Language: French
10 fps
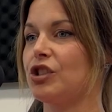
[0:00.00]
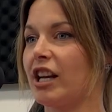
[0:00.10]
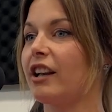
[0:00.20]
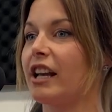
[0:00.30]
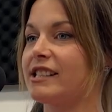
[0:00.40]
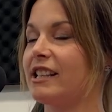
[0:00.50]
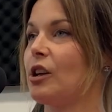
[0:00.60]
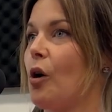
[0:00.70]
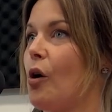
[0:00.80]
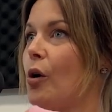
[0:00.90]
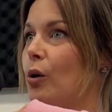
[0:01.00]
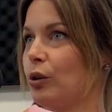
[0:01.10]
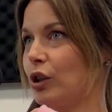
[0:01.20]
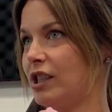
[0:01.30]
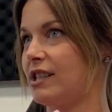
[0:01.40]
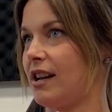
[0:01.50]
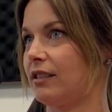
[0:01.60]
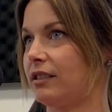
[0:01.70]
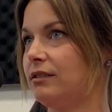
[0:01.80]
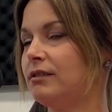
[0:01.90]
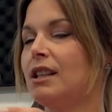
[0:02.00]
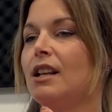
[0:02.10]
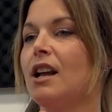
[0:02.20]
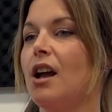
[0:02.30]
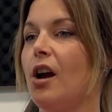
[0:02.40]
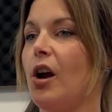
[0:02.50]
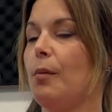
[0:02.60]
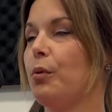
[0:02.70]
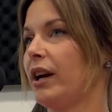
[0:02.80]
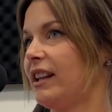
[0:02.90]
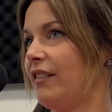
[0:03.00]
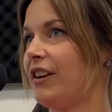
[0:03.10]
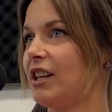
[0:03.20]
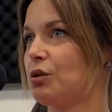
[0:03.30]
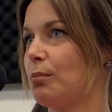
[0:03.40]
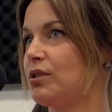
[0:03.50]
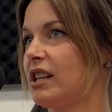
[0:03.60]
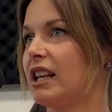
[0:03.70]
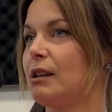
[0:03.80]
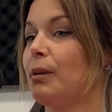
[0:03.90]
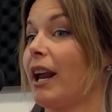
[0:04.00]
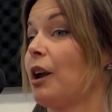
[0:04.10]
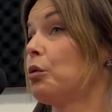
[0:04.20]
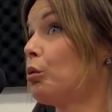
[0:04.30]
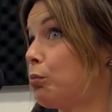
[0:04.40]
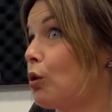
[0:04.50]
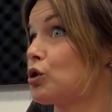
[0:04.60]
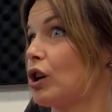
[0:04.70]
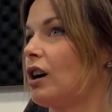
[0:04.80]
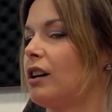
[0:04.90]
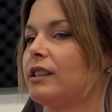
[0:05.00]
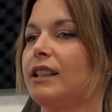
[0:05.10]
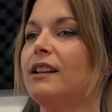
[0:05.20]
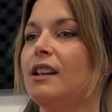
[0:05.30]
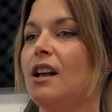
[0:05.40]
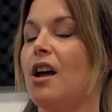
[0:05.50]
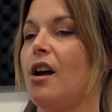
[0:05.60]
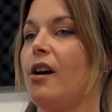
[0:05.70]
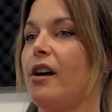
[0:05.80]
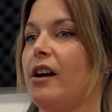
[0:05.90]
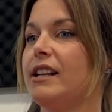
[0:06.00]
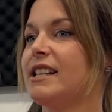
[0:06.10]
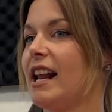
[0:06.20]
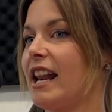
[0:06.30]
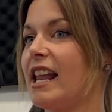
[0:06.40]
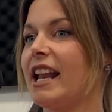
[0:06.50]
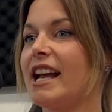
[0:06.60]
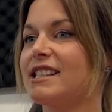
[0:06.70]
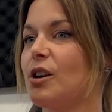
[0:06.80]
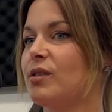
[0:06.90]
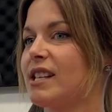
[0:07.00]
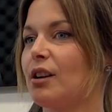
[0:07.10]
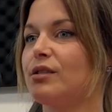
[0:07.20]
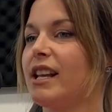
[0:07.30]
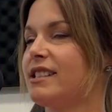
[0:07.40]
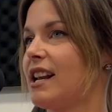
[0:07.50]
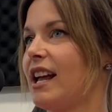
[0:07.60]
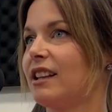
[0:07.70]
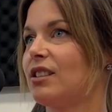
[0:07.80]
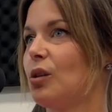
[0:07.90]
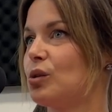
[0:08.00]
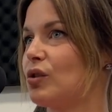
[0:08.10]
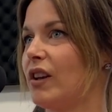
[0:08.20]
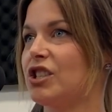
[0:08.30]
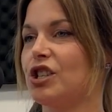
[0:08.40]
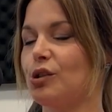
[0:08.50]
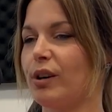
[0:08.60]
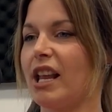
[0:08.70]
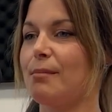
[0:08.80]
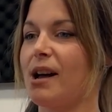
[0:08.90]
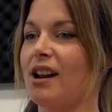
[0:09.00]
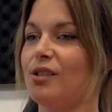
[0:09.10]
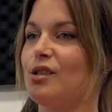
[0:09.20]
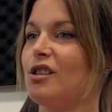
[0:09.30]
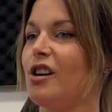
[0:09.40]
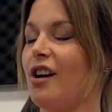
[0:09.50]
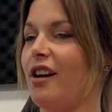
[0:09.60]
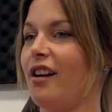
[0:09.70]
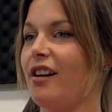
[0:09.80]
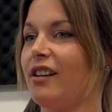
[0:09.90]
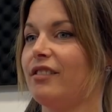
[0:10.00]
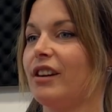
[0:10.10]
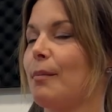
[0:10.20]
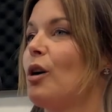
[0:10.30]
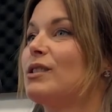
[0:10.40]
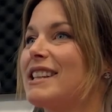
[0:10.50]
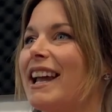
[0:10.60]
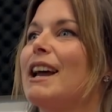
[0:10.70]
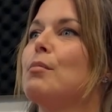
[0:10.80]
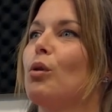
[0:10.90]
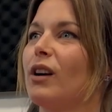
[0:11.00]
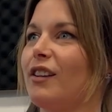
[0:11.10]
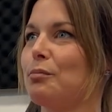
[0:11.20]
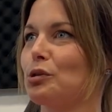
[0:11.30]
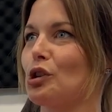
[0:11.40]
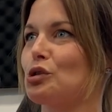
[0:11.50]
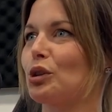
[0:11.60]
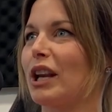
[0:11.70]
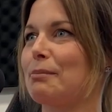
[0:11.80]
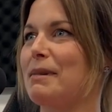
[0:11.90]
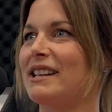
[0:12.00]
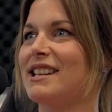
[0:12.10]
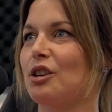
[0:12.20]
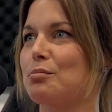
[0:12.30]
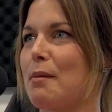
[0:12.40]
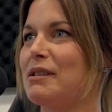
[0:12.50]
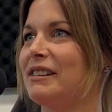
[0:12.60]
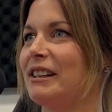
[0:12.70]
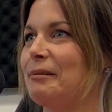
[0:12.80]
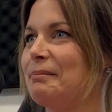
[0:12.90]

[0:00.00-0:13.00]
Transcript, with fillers: chaque recette, on de code santé. Mm-hmm. Euh, pour aider à faire des choix plus équilibrés ou pour se gâter. Euh, les allégations sans gluten, sans lactose, végé sont également là. Euh, vraiment un très beau livre pour se sucrer de bec sans culpabilité.